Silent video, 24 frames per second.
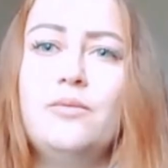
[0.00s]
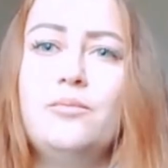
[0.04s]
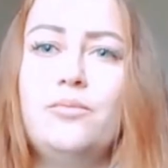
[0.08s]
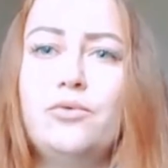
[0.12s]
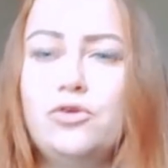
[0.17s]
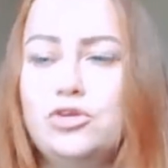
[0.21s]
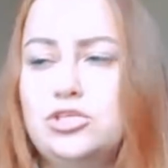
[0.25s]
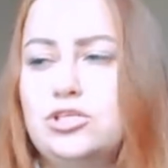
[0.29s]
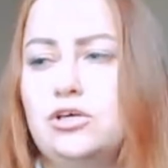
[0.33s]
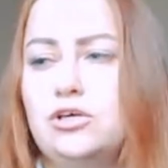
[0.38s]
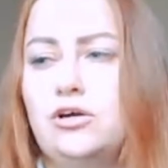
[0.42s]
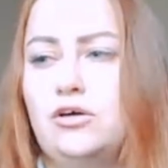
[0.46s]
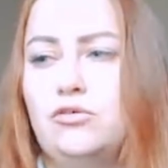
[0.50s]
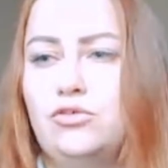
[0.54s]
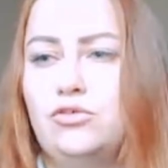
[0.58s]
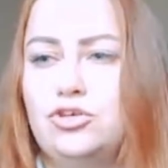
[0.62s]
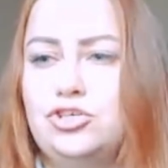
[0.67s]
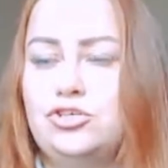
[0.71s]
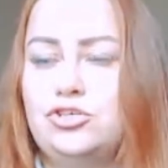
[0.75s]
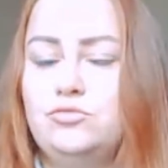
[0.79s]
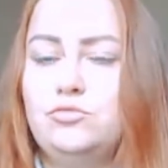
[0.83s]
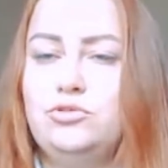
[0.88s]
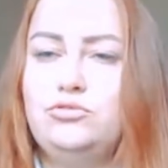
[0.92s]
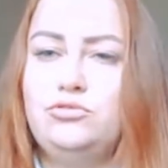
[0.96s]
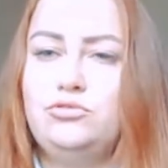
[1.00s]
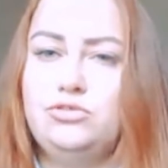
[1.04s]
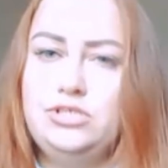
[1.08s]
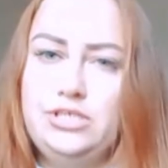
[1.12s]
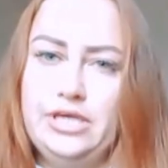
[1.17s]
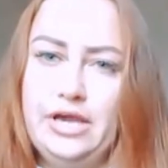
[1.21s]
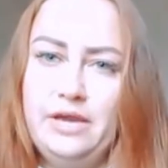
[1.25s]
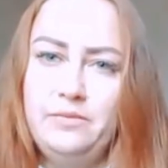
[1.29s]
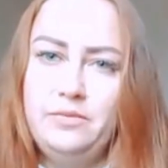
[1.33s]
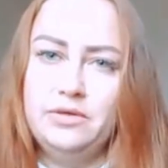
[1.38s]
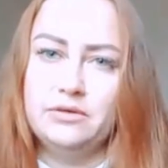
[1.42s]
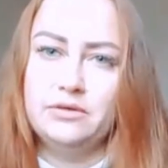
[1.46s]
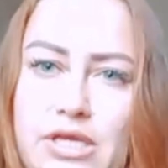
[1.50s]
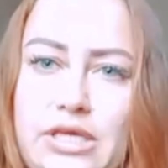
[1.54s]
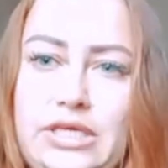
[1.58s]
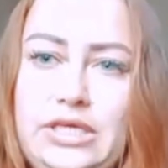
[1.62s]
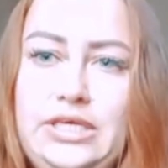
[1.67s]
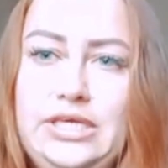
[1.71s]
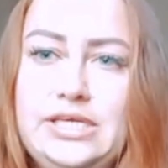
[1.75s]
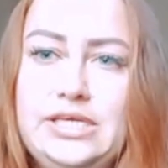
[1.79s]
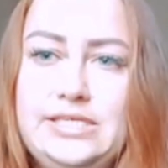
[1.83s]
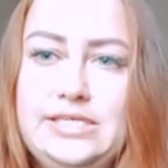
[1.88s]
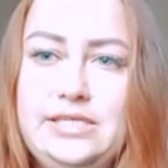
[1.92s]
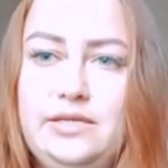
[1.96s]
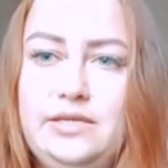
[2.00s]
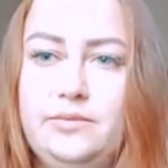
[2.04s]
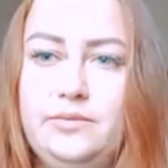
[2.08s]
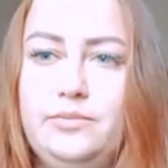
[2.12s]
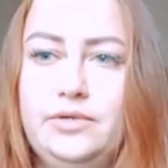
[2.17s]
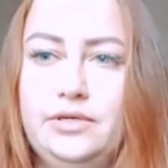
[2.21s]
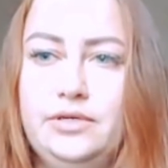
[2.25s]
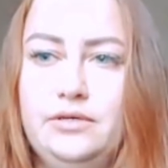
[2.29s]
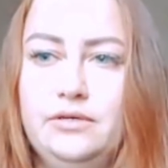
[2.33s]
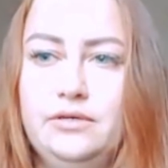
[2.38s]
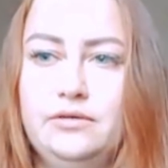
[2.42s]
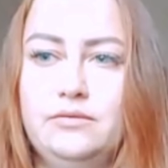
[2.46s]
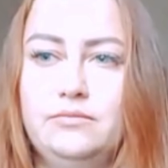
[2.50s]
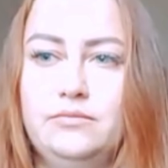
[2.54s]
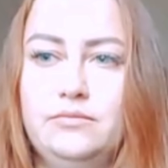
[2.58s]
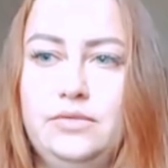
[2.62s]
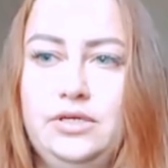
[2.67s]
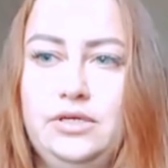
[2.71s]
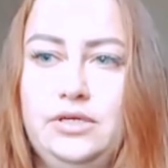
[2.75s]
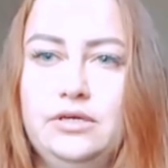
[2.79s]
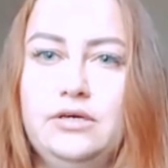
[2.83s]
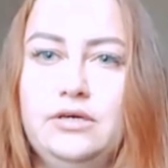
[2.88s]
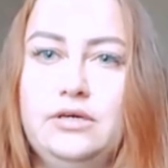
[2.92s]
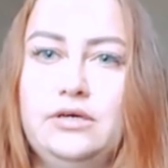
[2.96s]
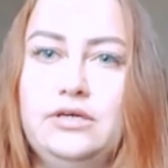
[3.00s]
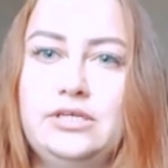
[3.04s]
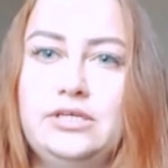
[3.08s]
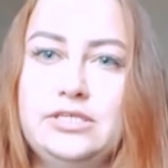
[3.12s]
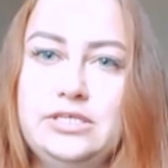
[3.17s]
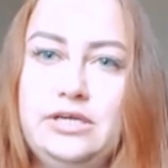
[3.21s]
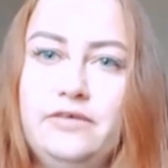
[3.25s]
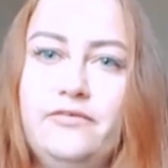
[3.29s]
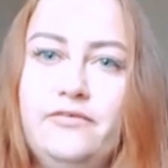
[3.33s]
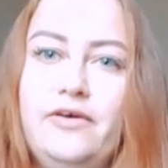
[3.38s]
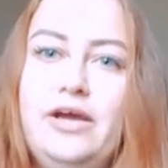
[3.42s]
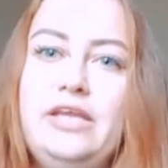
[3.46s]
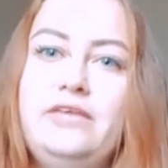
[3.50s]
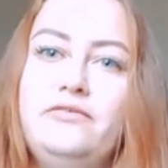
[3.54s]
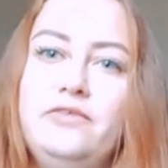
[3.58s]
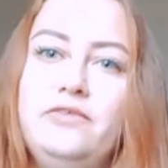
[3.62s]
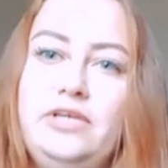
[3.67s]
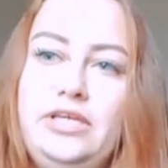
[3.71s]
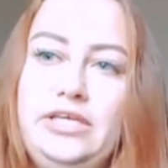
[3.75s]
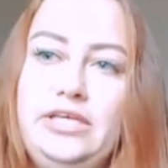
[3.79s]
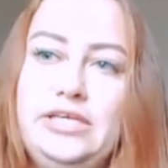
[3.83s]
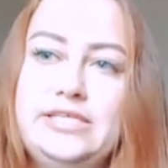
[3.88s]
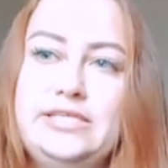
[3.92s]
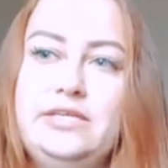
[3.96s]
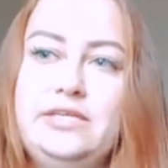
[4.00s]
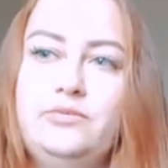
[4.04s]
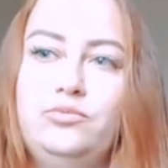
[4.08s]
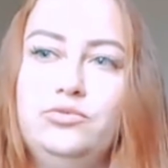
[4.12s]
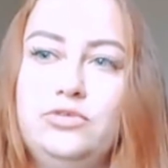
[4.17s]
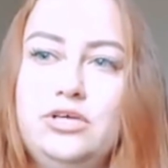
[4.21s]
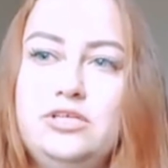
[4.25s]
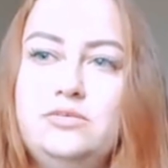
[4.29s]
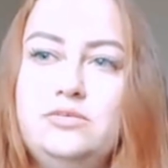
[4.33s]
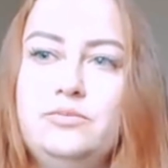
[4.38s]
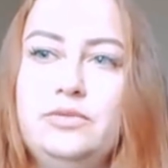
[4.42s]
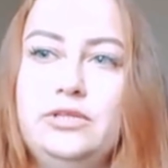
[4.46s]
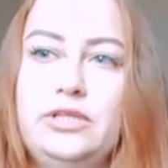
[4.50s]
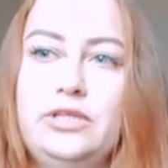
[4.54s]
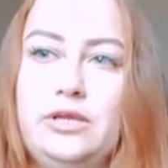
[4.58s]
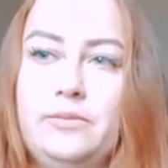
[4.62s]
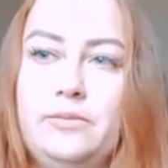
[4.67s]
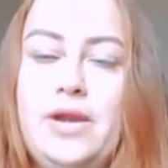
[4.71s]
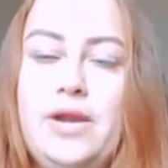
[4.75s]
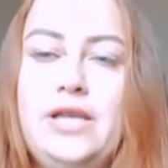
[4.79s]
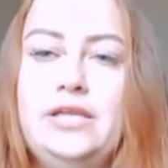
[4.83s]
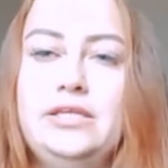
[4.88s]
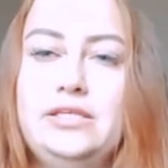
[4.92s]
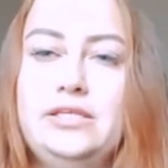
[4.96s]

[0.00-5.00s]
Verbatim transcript: просто хорошими друзьями, если бы мы разговаривали, если бы у нас был нормальный